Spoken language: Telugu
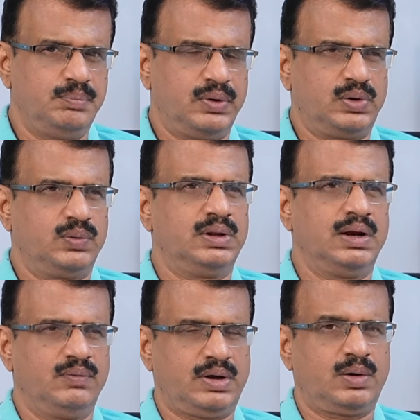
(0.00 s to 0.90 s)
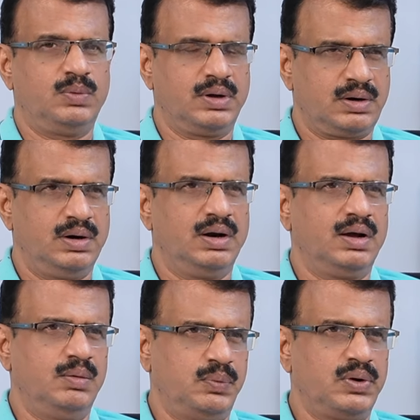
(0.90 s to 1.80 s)
పట్టువదలని
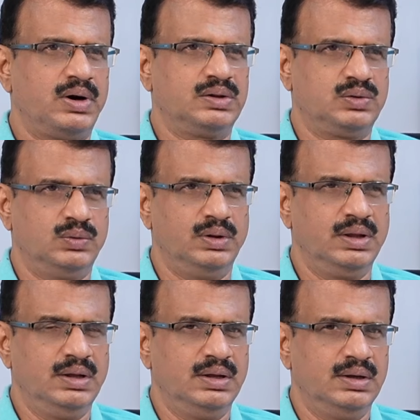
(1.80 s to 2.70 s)
విక్రమార్కులాగా పోరాడుతూ ఉంది